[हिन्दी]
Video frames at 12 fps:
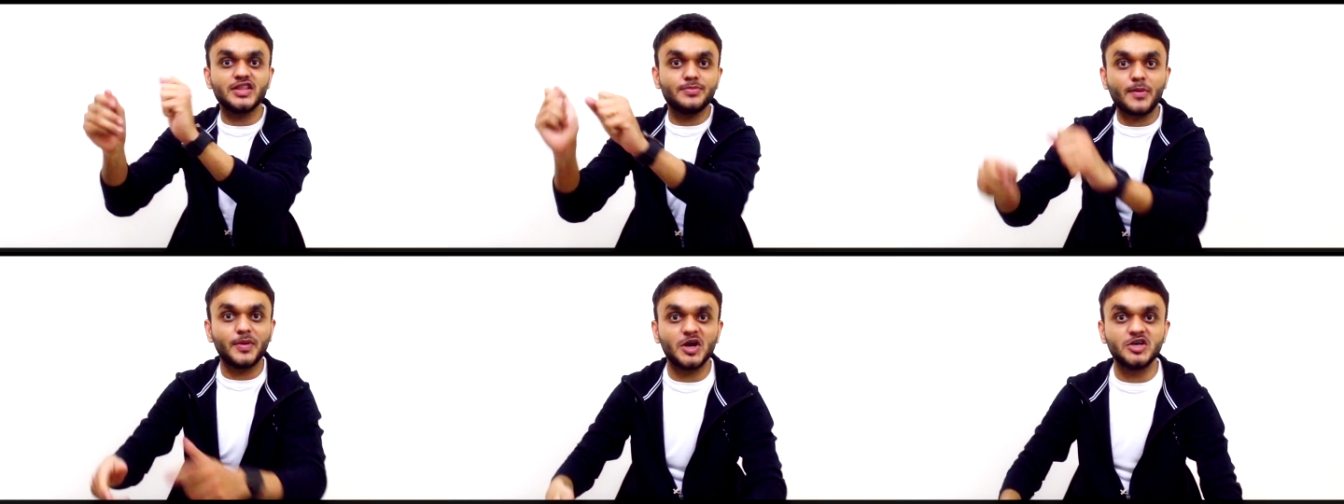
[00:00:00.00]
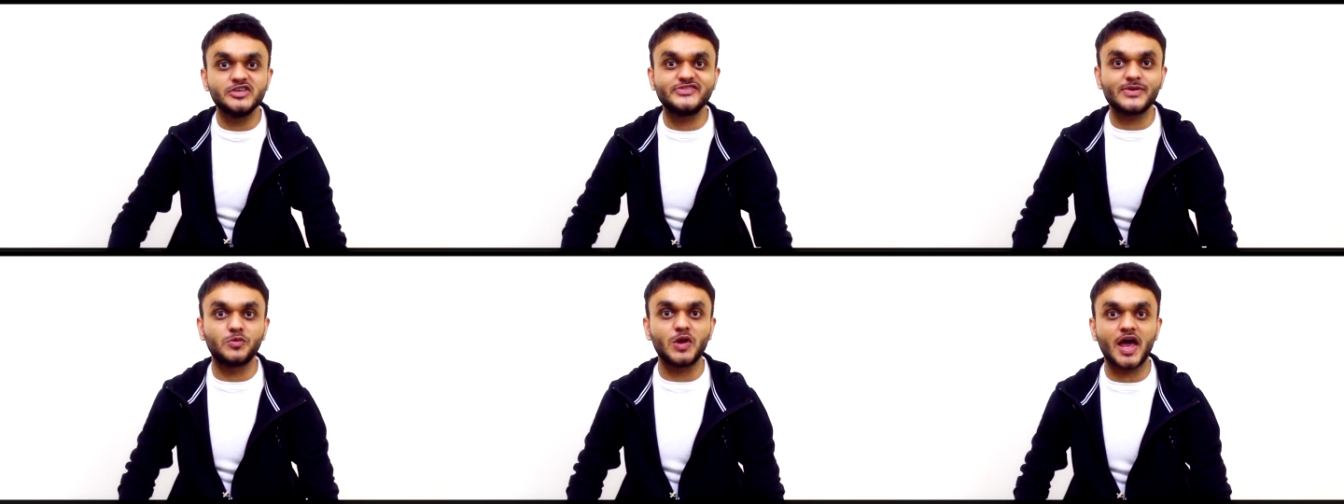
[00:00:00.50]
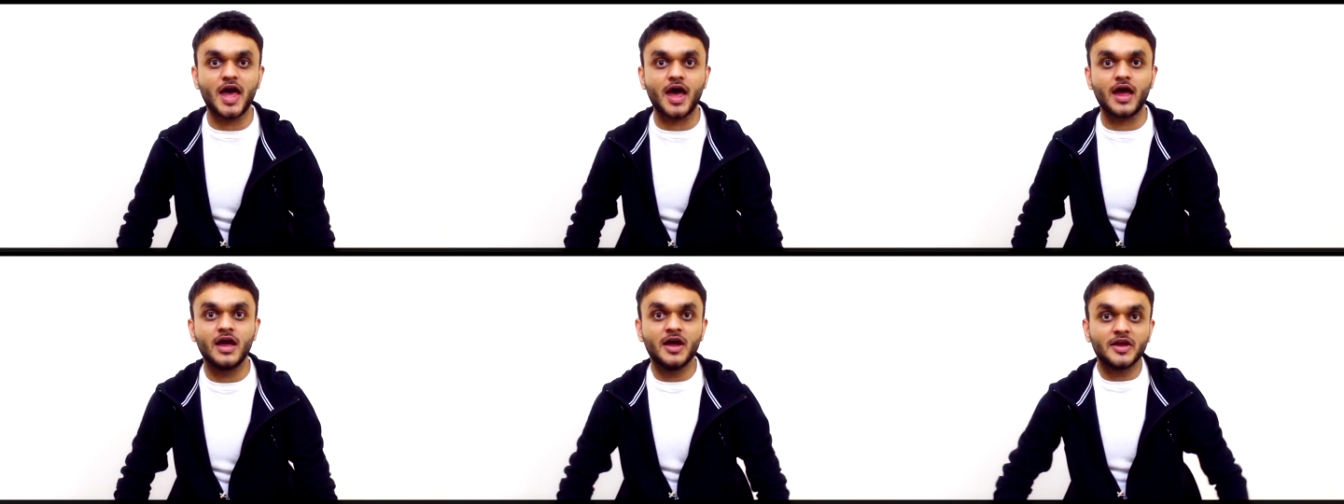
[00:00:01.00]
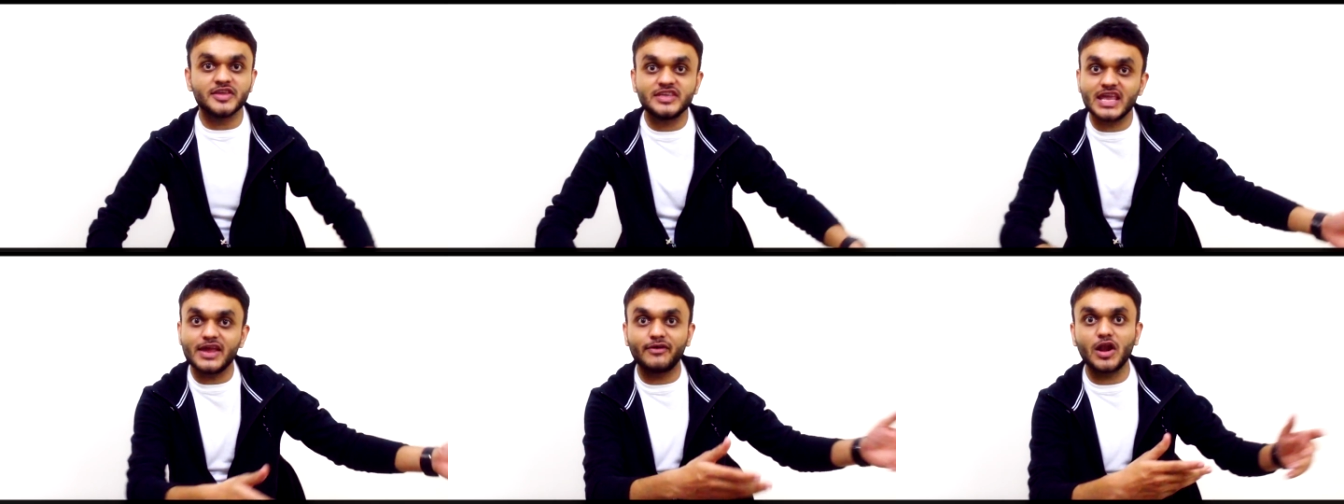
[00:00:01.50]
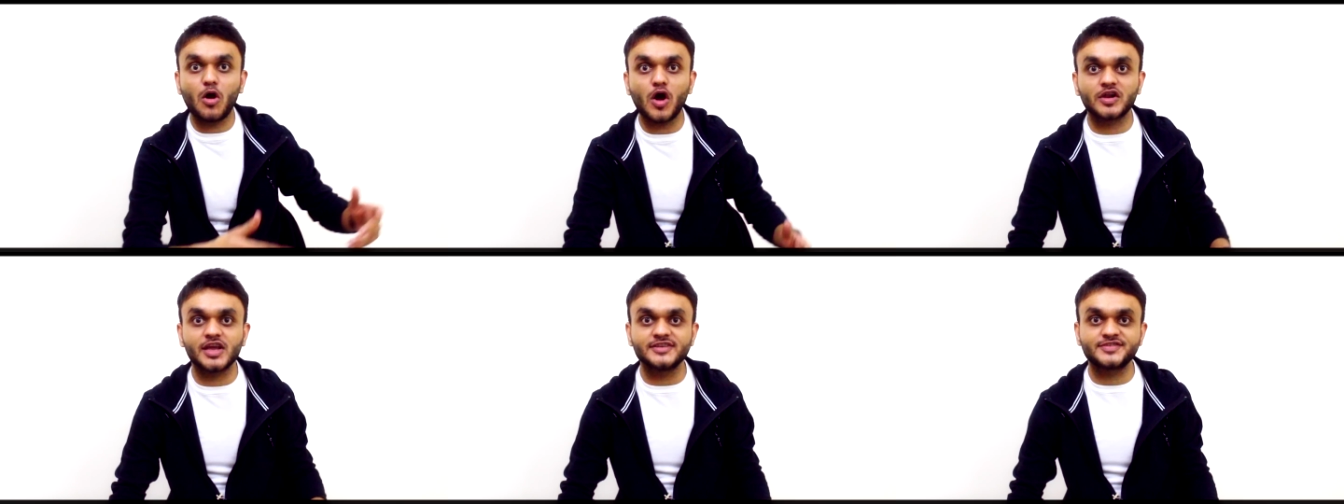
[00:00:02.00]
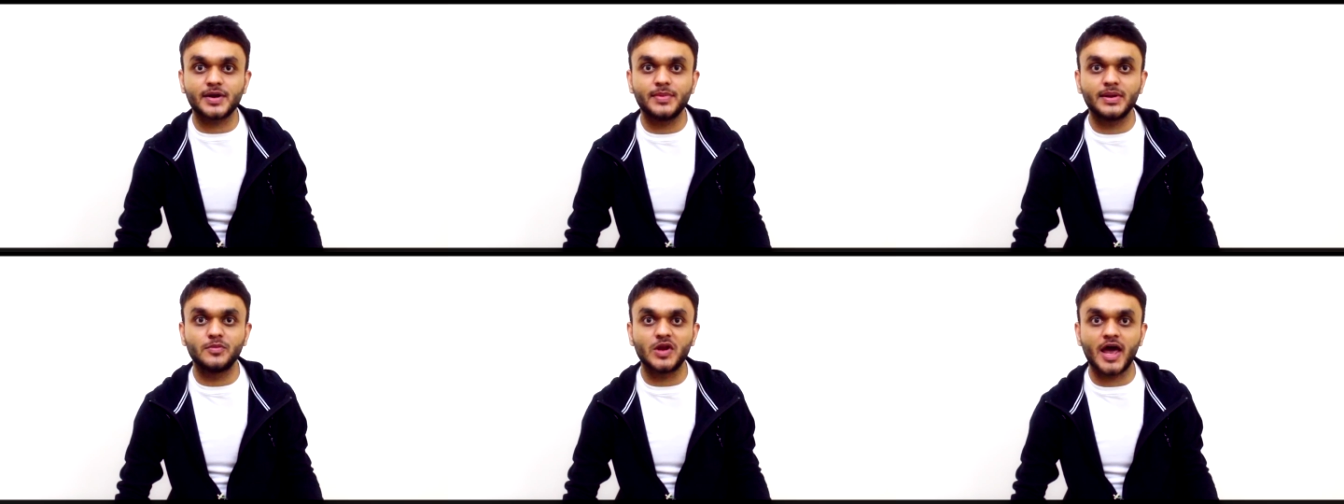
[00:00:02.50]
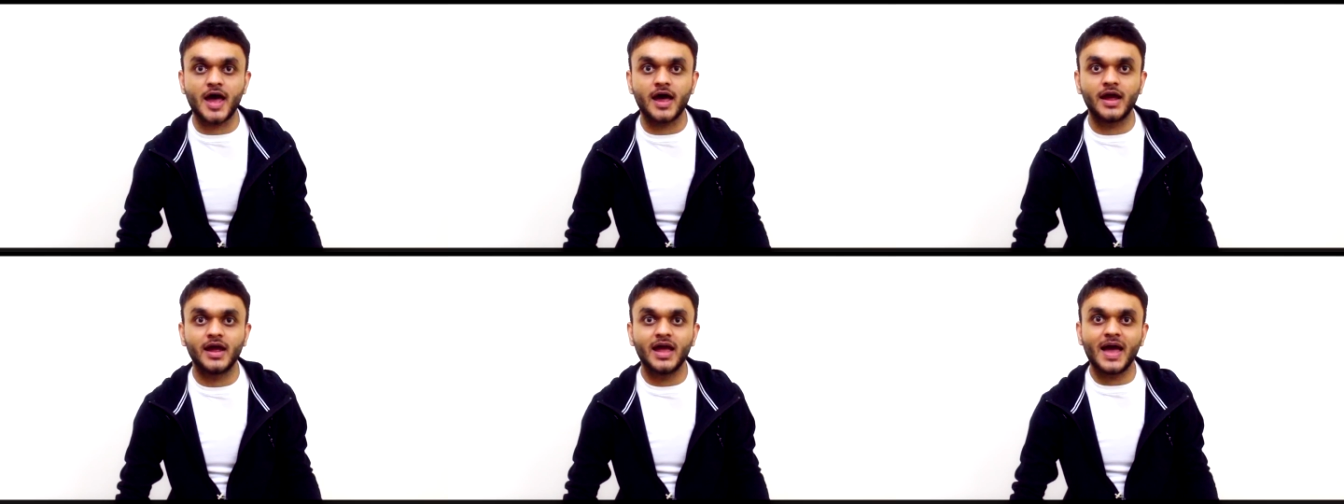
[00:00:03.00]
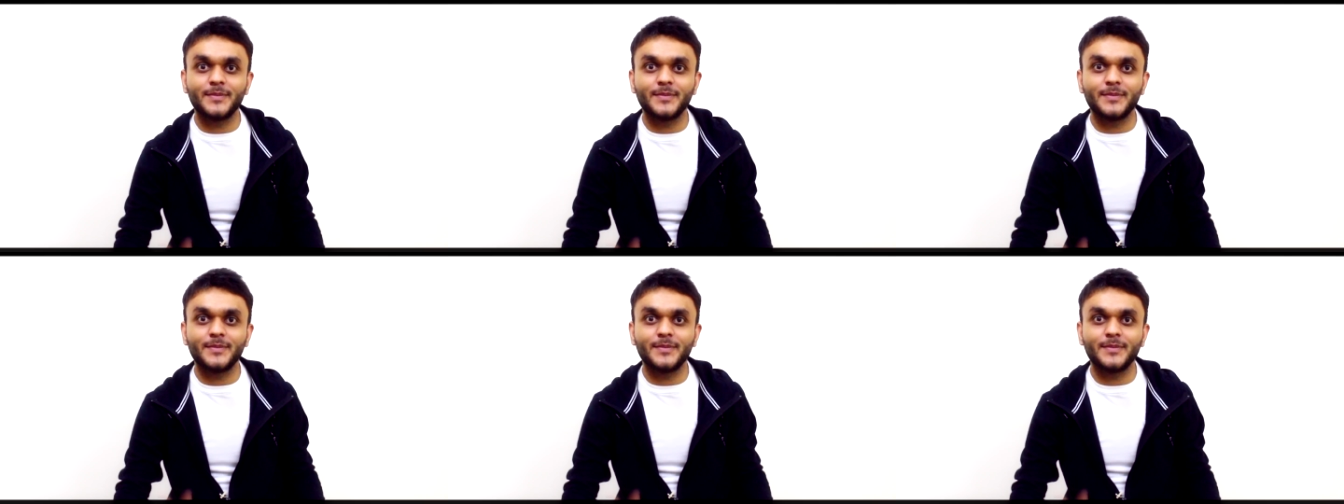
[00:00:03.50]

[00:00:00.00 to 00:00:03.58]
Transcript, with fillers: शादी में मैंने डीजे बुलाया है ये वाला ऑर्केस्ट्रा मैंने बुलाया है